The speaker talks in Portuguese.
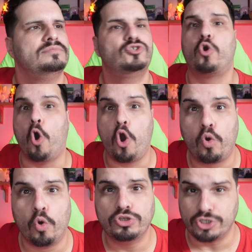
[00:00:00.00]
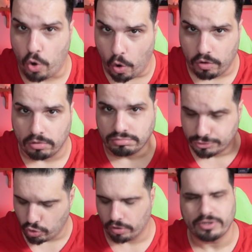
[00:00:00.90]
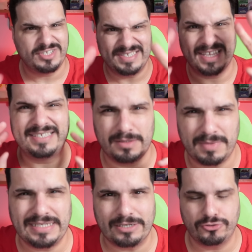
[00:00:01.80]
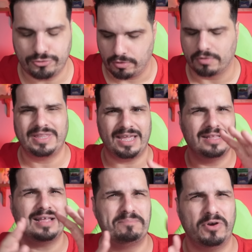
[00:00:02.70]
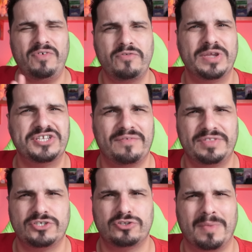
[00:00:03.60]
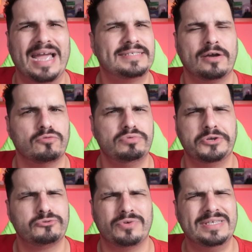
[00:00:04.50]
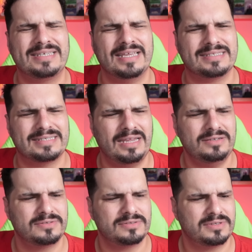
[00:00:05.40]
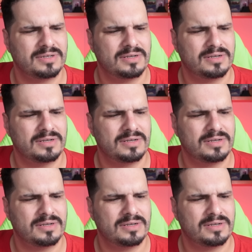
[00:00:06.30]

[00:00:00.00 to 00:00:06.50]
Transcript: de coco, de coco, de coco. Eu tinha esquecido, mas era de coco. Tem, provavelmente deve ter tido mais algum que eu tô esquecendo.